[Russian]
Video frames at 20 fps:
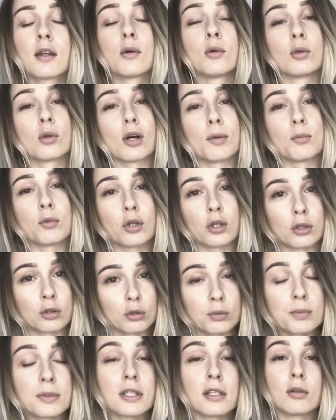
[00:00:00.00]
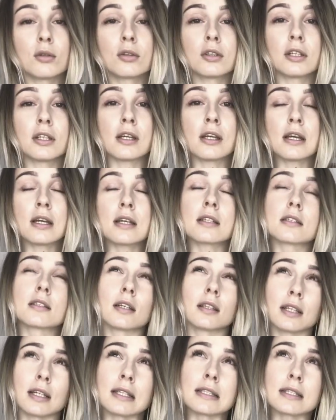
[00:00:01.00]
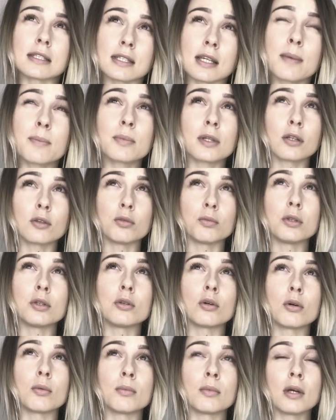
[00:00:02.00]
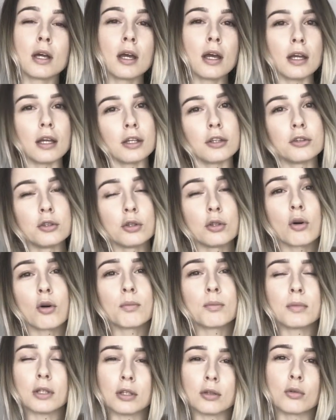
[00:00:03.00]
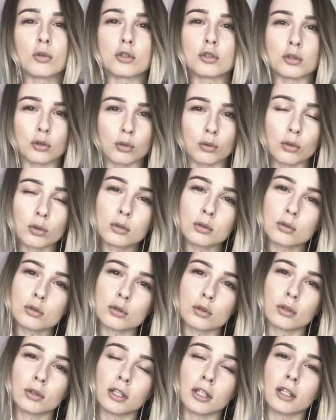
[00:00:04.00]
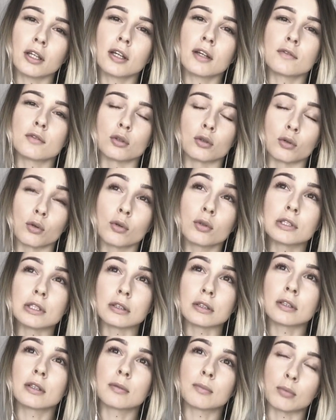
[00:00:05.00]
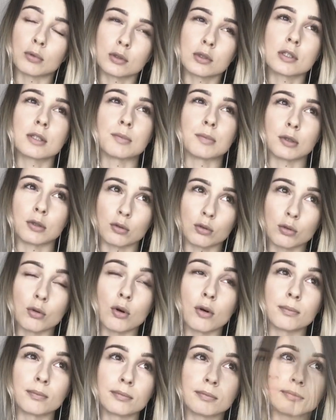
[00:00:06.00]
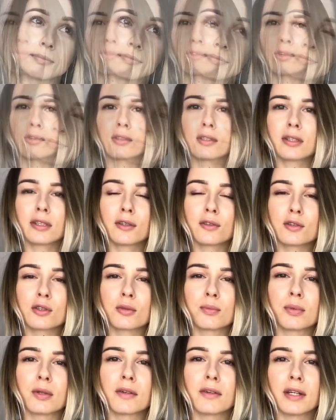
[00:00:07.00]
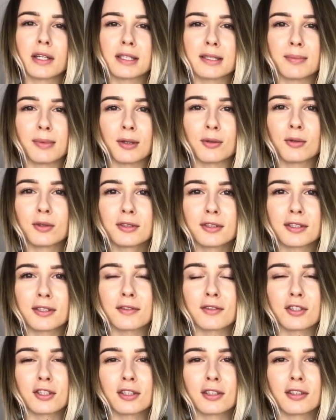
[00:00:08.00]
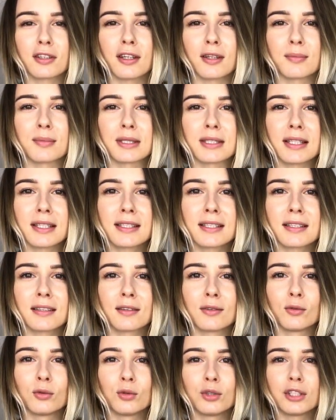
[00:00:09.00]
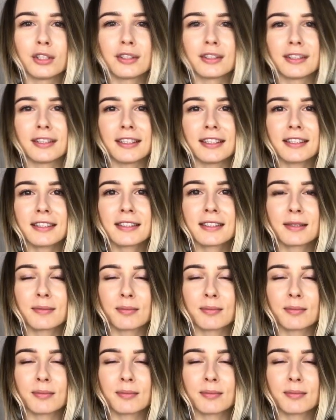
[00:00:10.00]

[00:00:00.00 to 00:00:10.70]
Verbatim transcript: У лукоморья дуб зеленый, золотая цепь над убитом, и днем, и ночью кот ученый все ходит по цепи кругом. То есть для того, чтобы поговорить о погоде, совершенно не обязательно учить текст